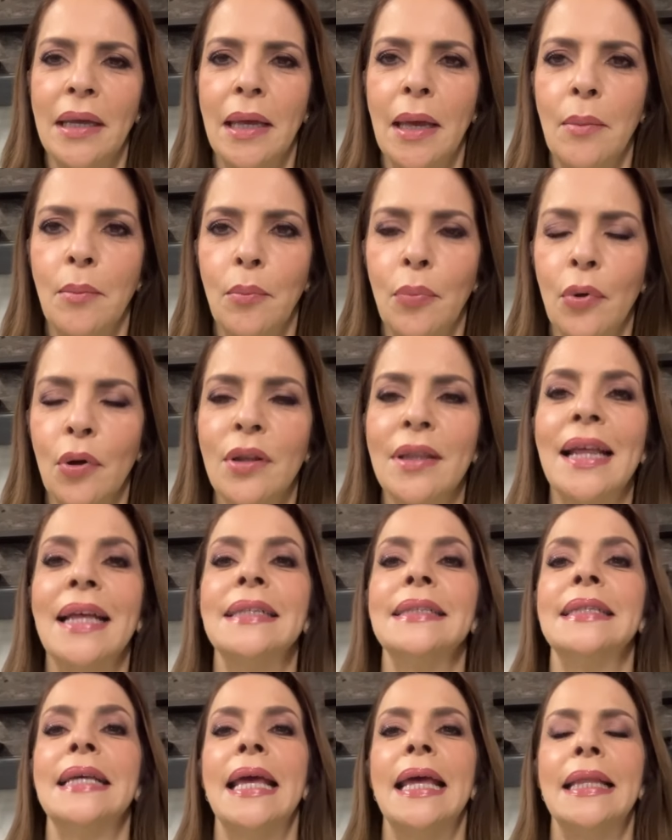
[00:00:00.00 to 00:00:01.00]
¿qué importa?
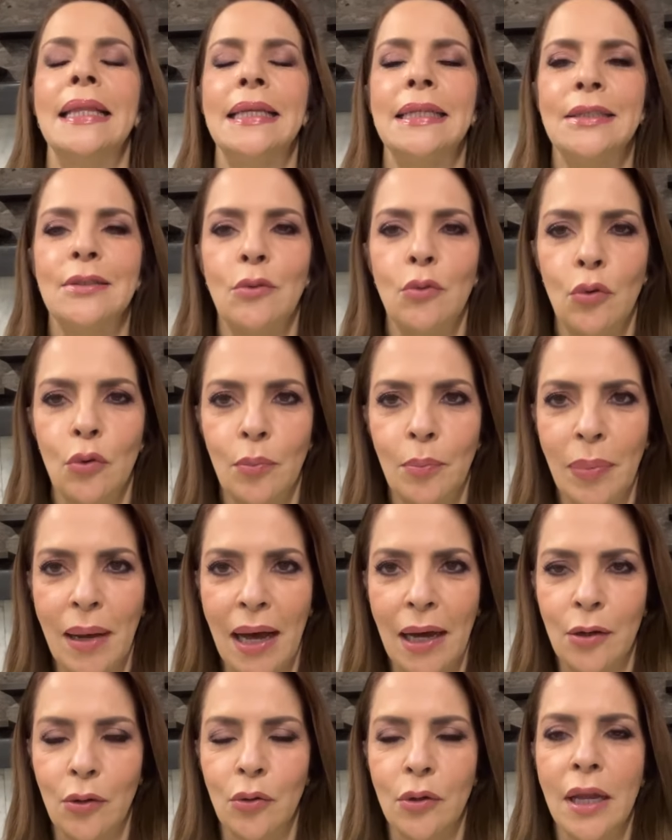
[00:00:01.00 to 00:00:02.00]
Se
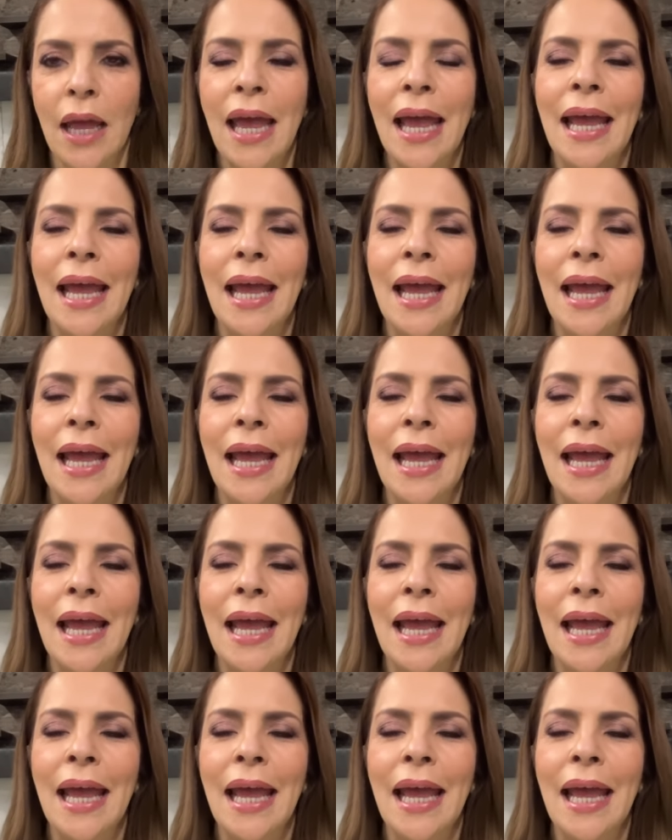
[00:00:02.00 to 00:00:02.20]
disculparon.